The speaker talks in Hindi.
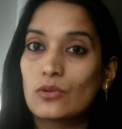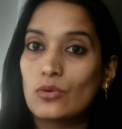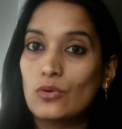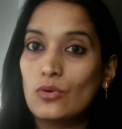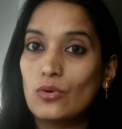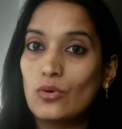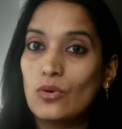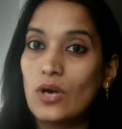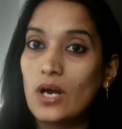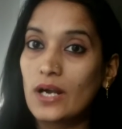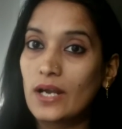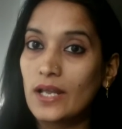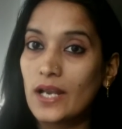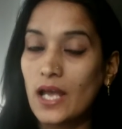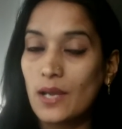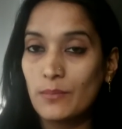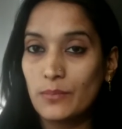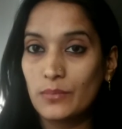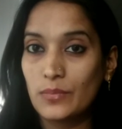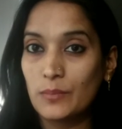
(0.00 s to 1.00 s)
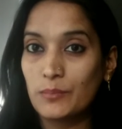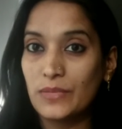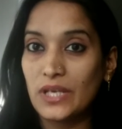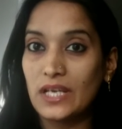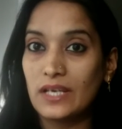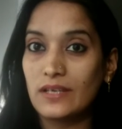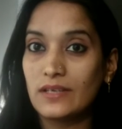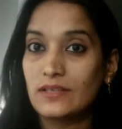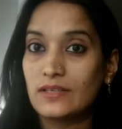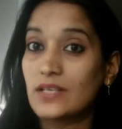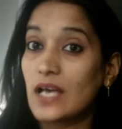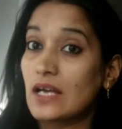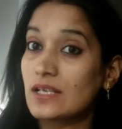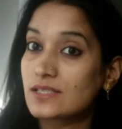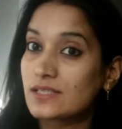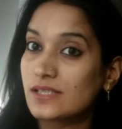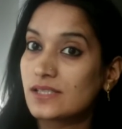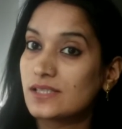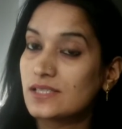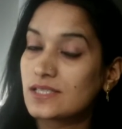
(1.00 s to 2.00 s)
तो अगर आप अपने
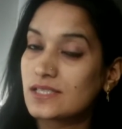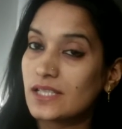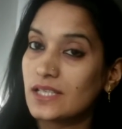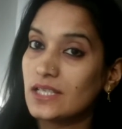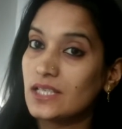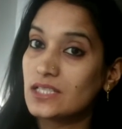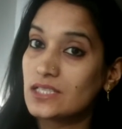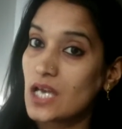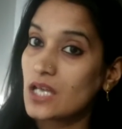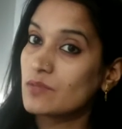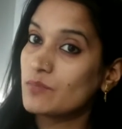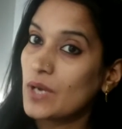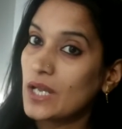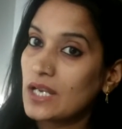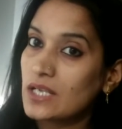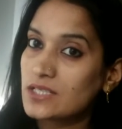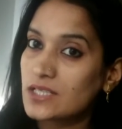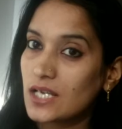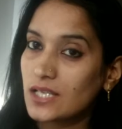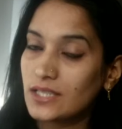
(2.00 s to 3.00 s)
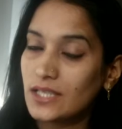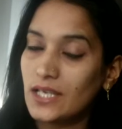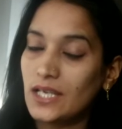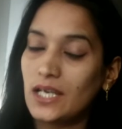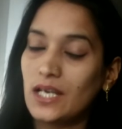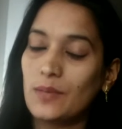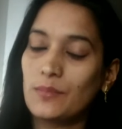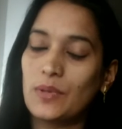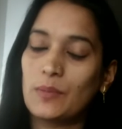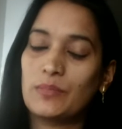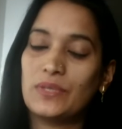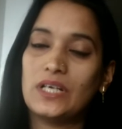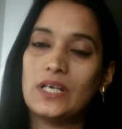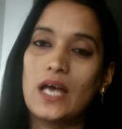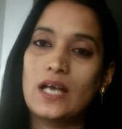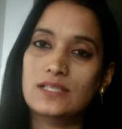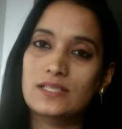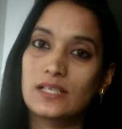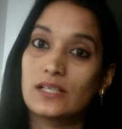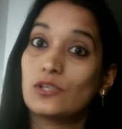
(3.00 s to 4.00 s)
डार्क सर्कल से निजात पाना चाहते हैं आप अपने
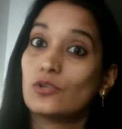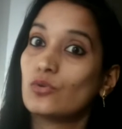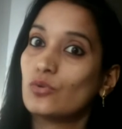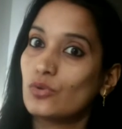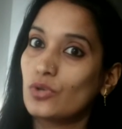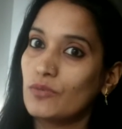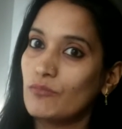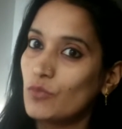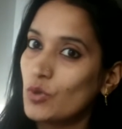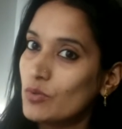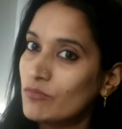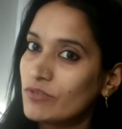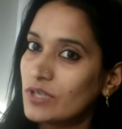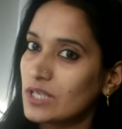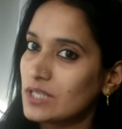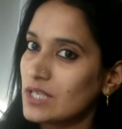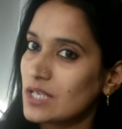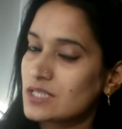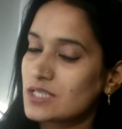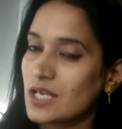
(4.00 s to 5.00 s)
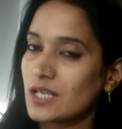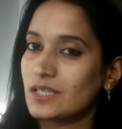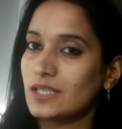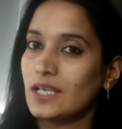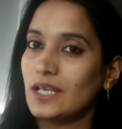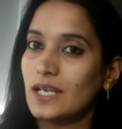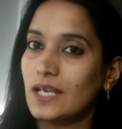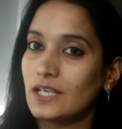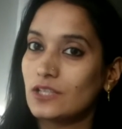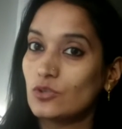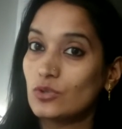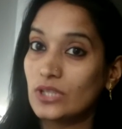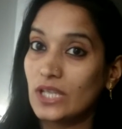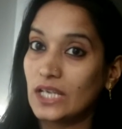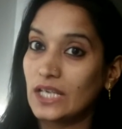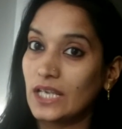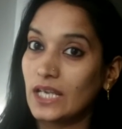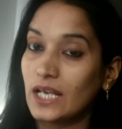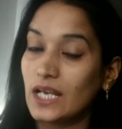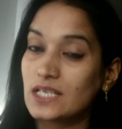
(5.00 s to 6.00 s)
डार्क सर्कल को रिमूव करना चाहते हैं तो
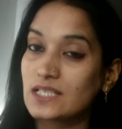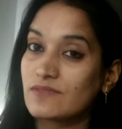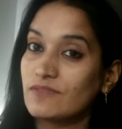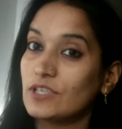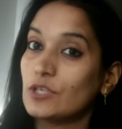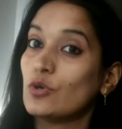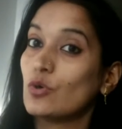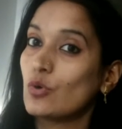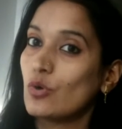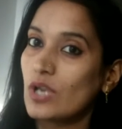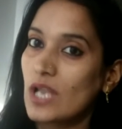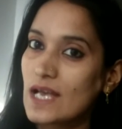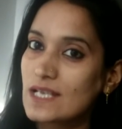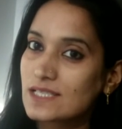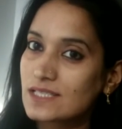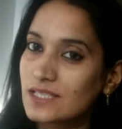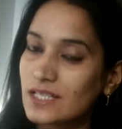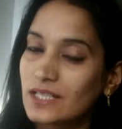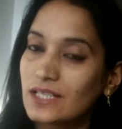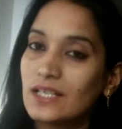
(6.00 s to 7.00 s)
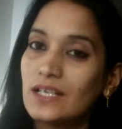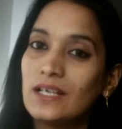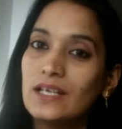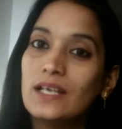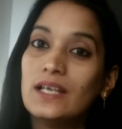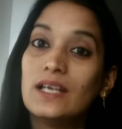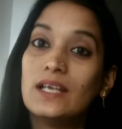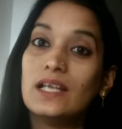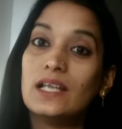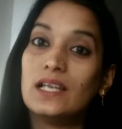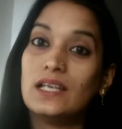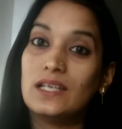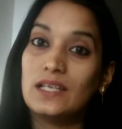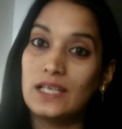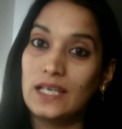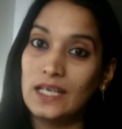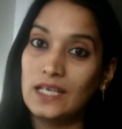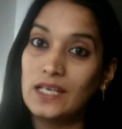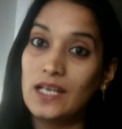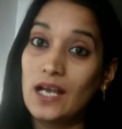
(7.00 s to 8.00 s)
देखिएगा इस वीडियो को लास्ट तक
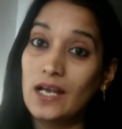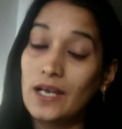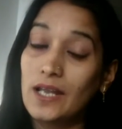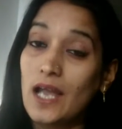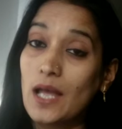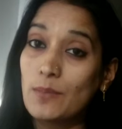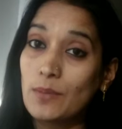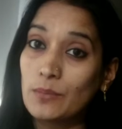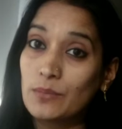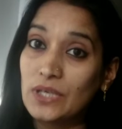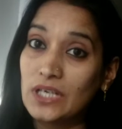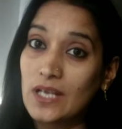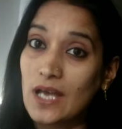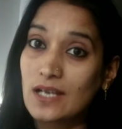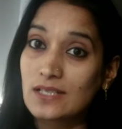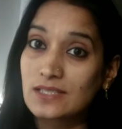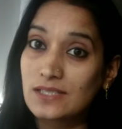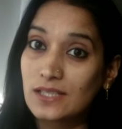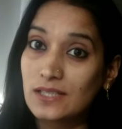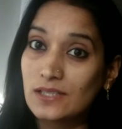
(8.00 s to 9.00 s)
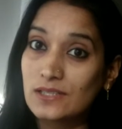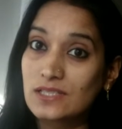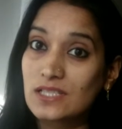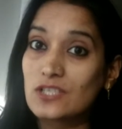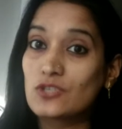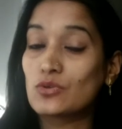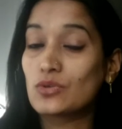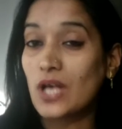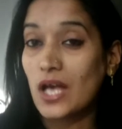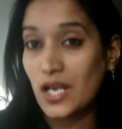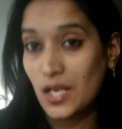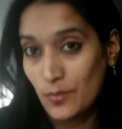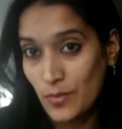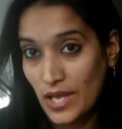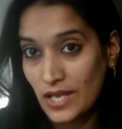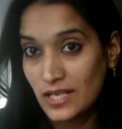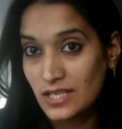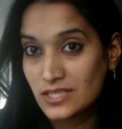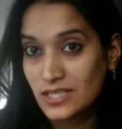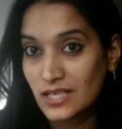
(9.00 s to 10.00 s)
लेकिन अगर आप अपने डार्क सर्कल से छुटकारा
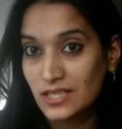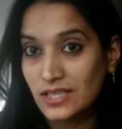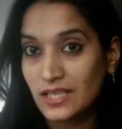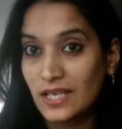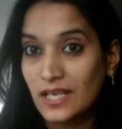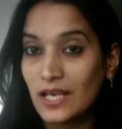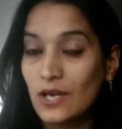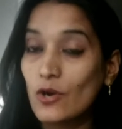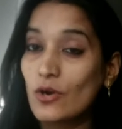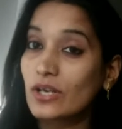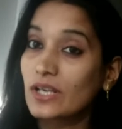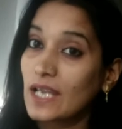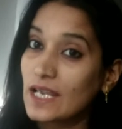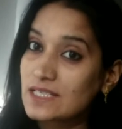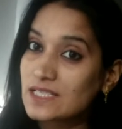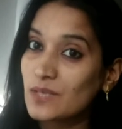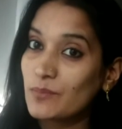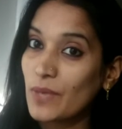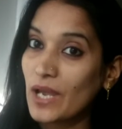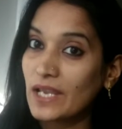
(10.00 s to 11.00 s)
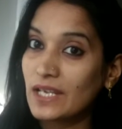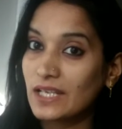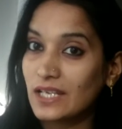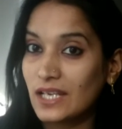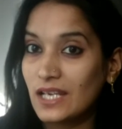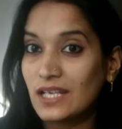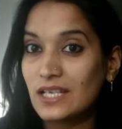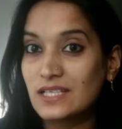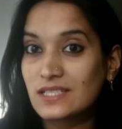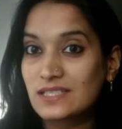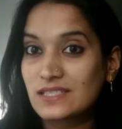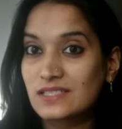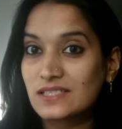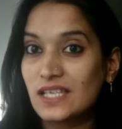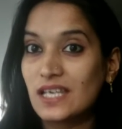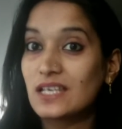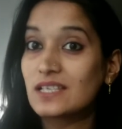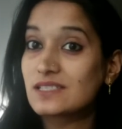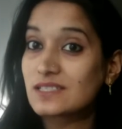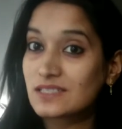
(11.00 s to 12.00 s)
पाना चाहते हैं और कैसे पाएंगे
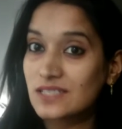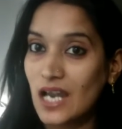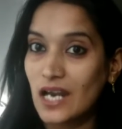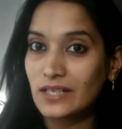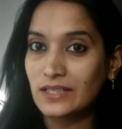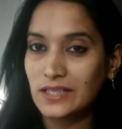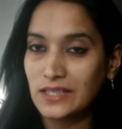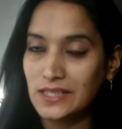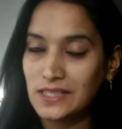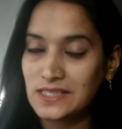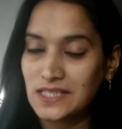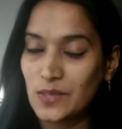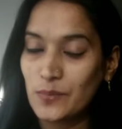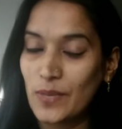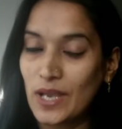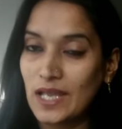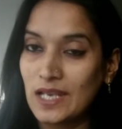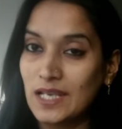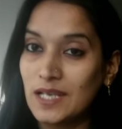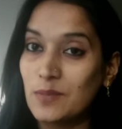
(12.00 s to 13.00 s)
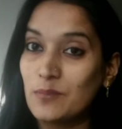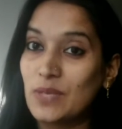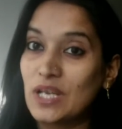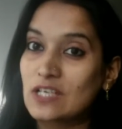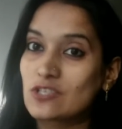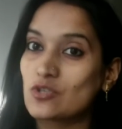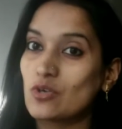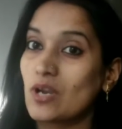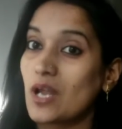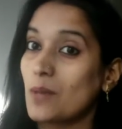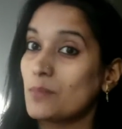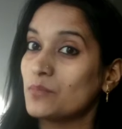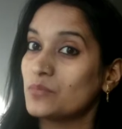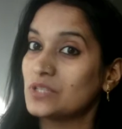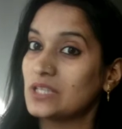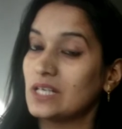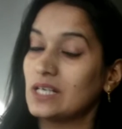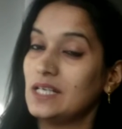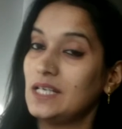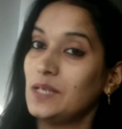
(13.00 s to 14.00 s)
इससे स्टार्ट करने से पहले मेक श्योर sure आप
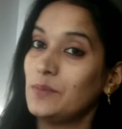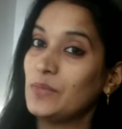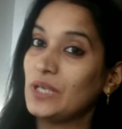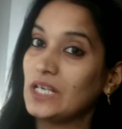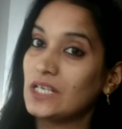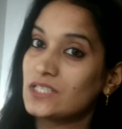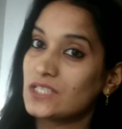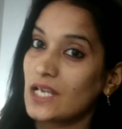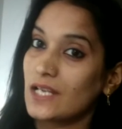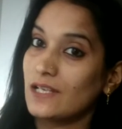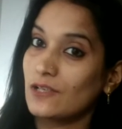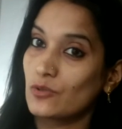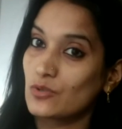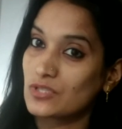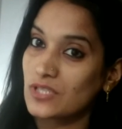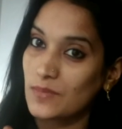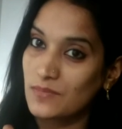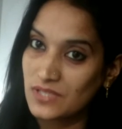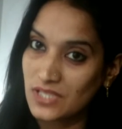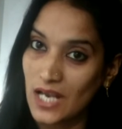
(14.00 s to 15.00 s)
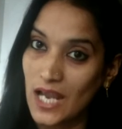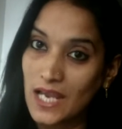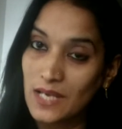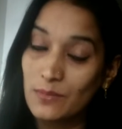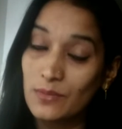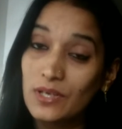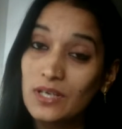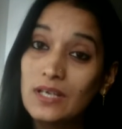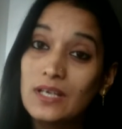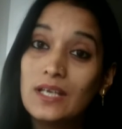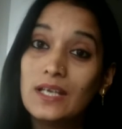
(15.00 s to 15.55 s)
कर ले मेरे चैनल को सब्सक्राइब